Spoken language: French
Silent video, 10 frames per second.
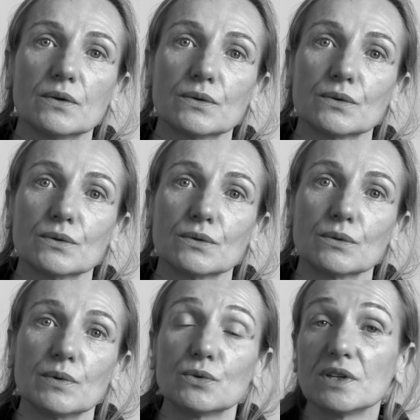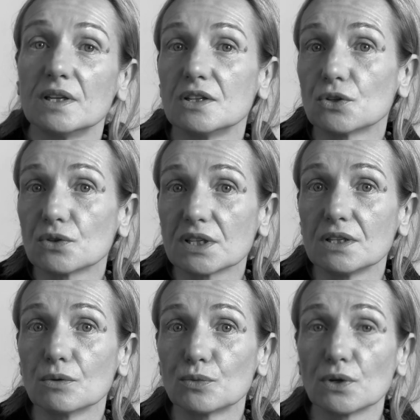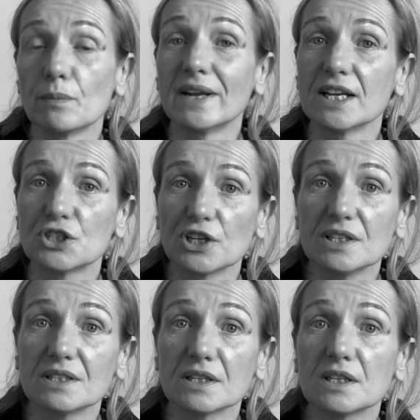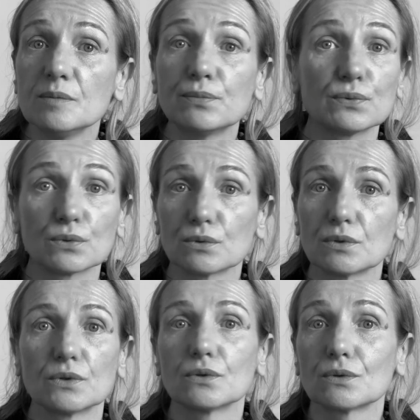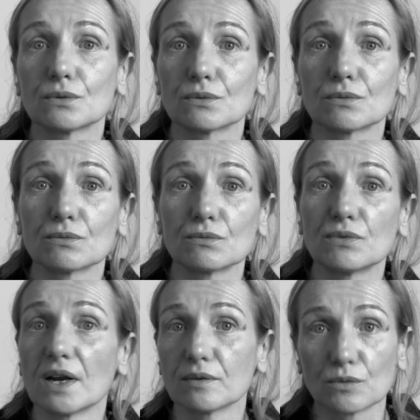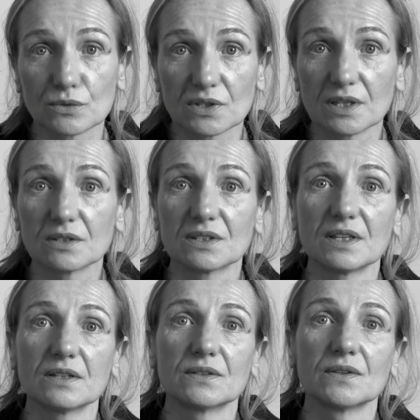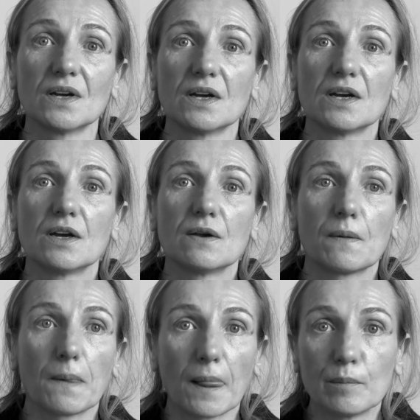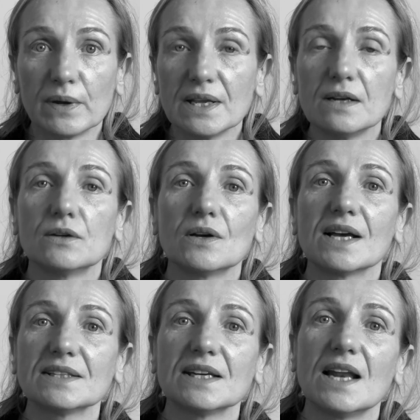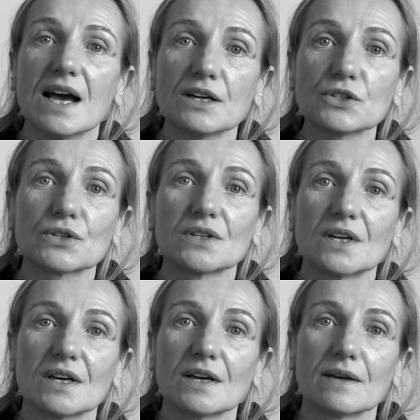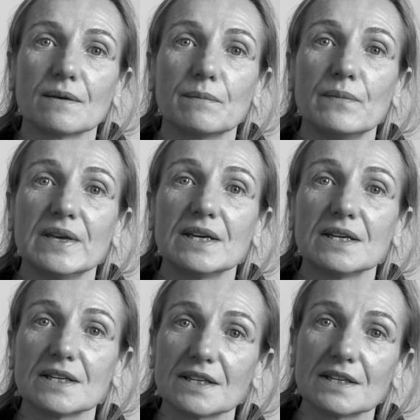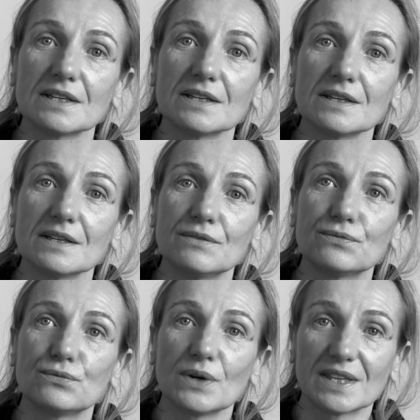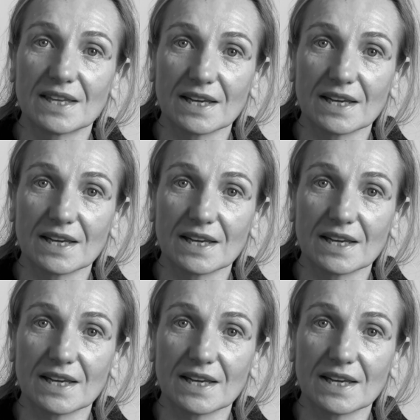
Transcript: mais aussi des gens qui ont besoin de manager des équipes. voilà, donc c'est un, un panel assez large, mais il faut être